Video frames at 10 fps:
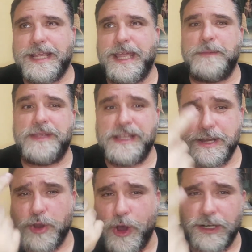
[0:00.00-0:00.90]
che mi
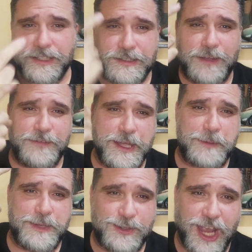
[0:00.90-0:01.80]
ricorda di
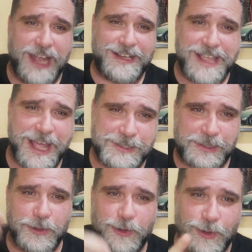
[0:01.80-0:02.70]
avermi già
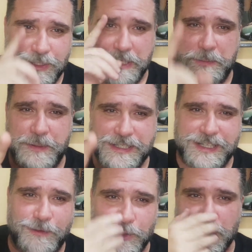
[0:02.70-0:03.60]
chiesto cosa ne
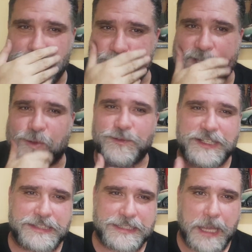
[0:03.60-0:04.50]
pensavo della
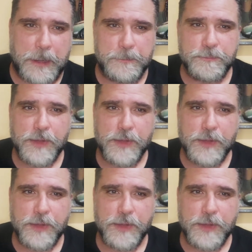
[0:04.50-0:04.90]
126.